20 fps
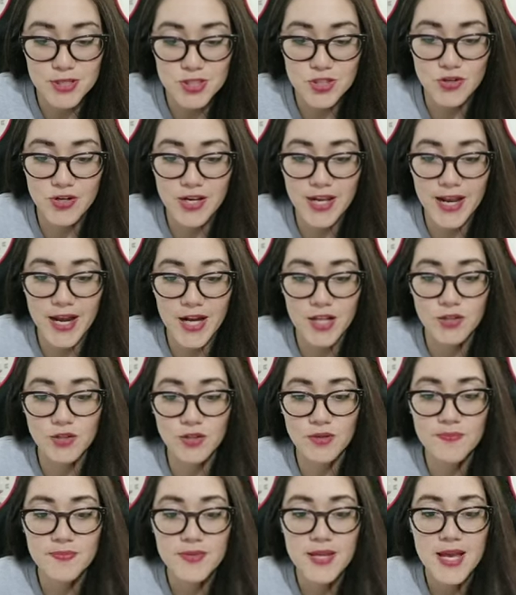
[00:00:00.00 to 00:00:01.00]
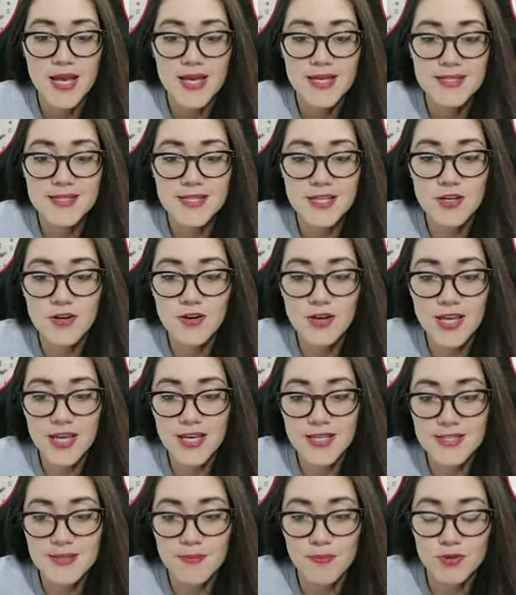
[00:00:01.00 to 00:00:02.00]
presionar alto, sino
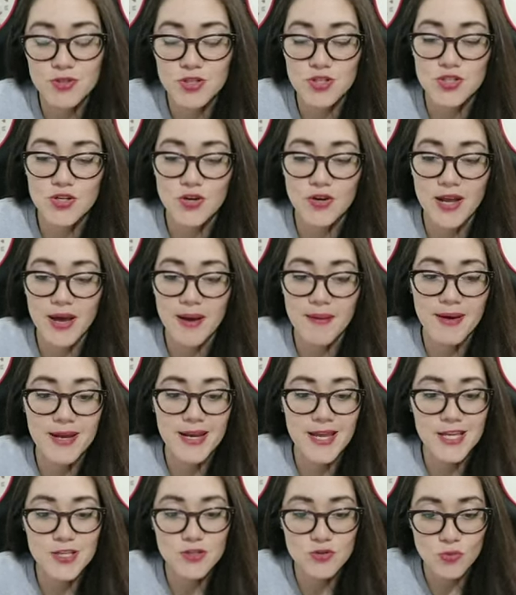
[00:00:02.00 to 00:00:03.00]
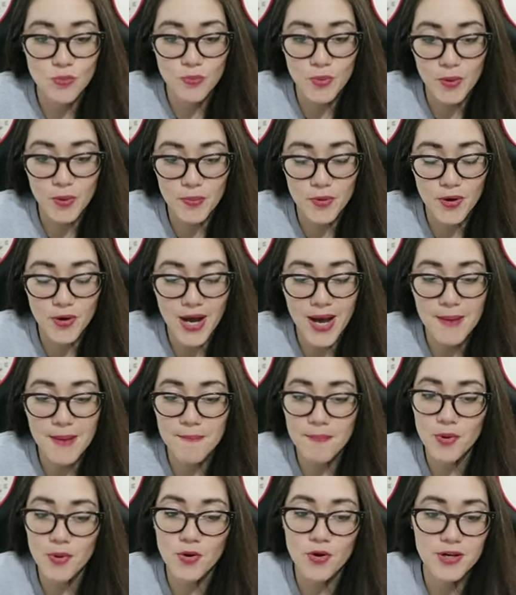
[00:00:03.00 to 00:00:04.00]
que se posicionaban en su propio
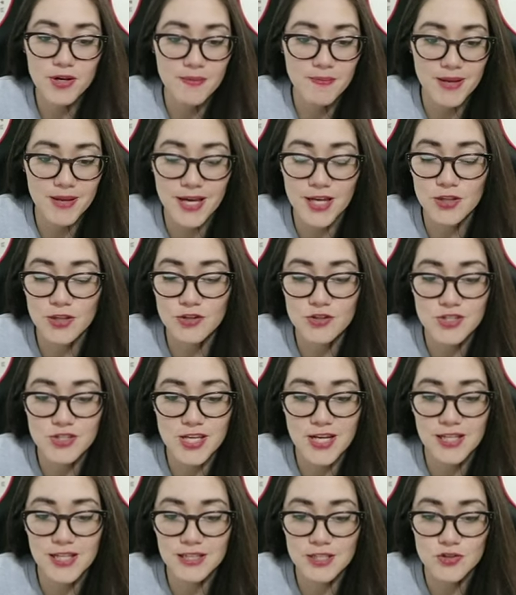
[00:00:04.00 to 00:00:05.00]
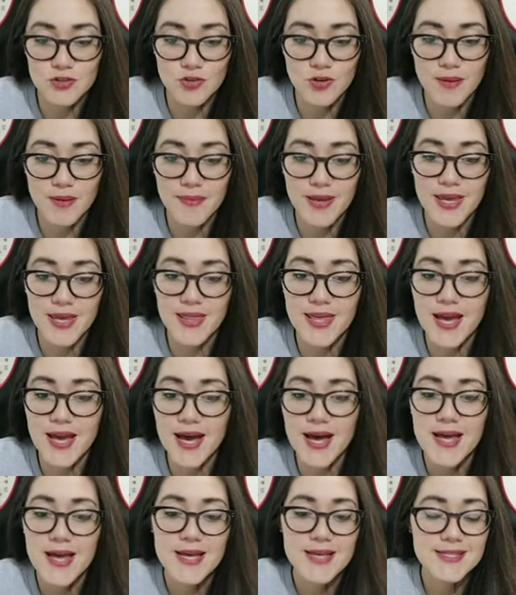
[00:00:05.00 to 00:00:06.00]
campo, replegándose en esta zona
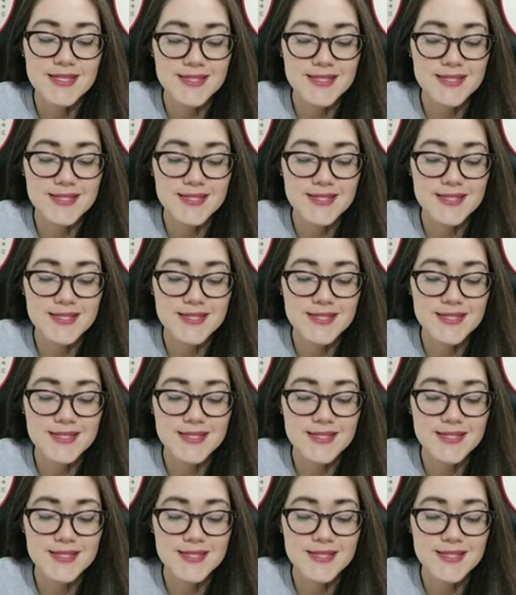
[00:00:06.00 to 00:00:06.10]
media,